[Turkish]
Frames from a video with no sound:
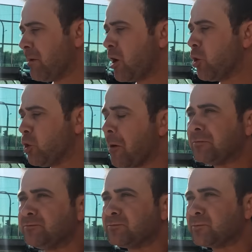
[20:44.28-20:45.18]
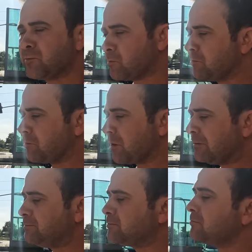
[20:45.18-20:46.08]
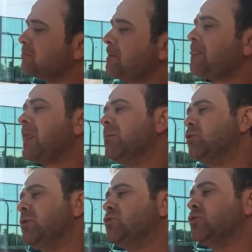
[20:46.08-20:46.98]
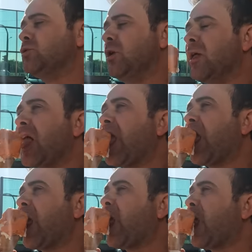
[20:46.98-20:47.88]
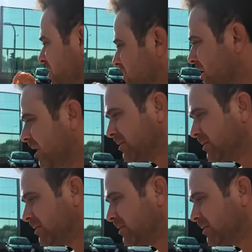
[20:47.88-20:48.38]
Mangolu. Mangolu. Altındaki? Bu da sütlü. Sen ne